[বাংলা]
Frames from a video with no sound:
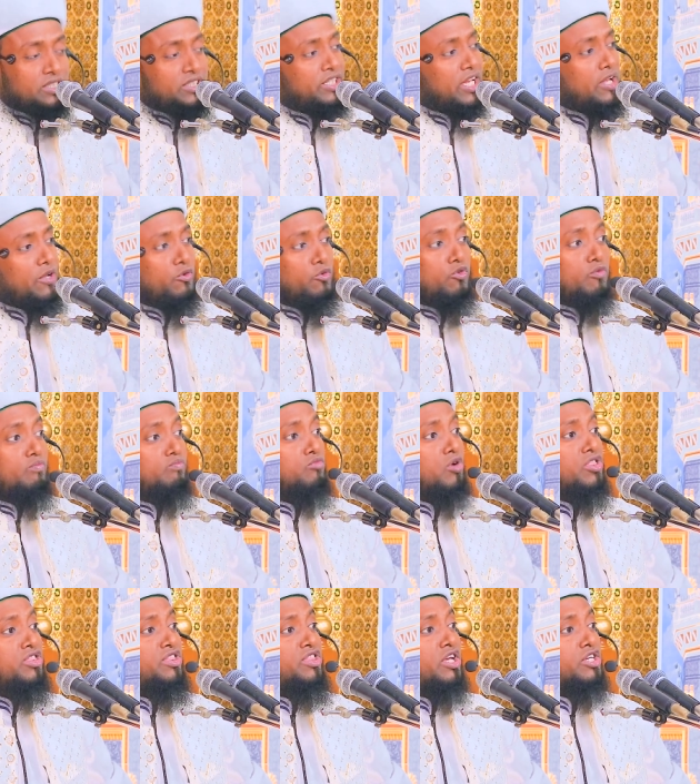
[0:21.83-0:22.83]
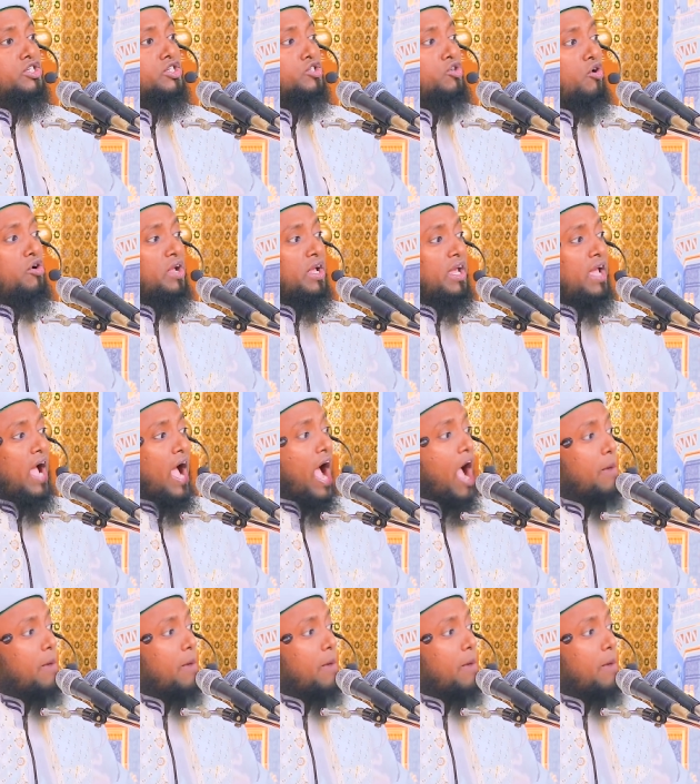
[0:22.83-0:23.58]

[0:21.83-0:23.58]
যে উম্মতদের সঙ্গে